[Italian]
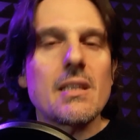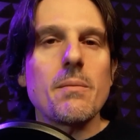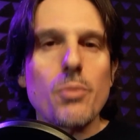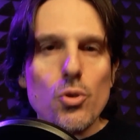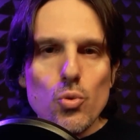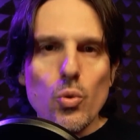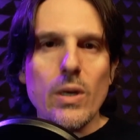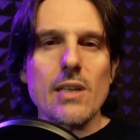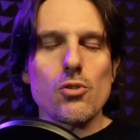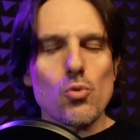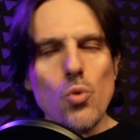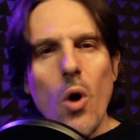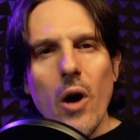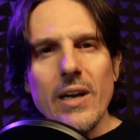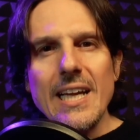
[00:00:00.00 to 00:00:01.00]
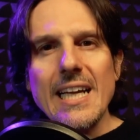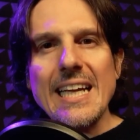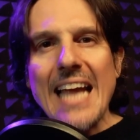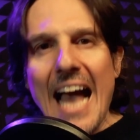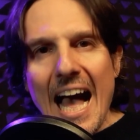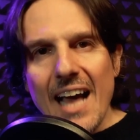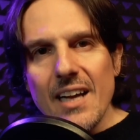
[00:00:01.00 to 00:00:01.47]
e produrre suoni
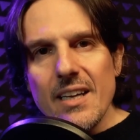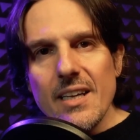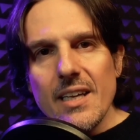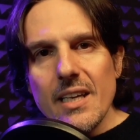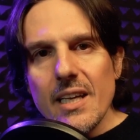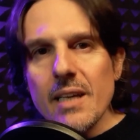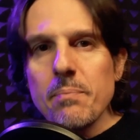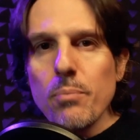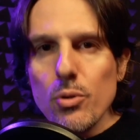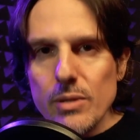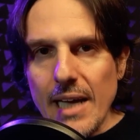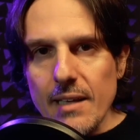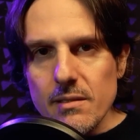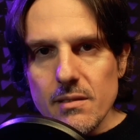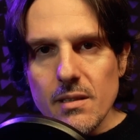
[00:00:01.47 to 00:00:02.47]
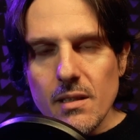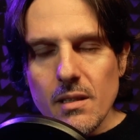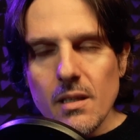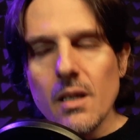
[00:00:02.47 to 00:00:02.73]
chiari e potenti.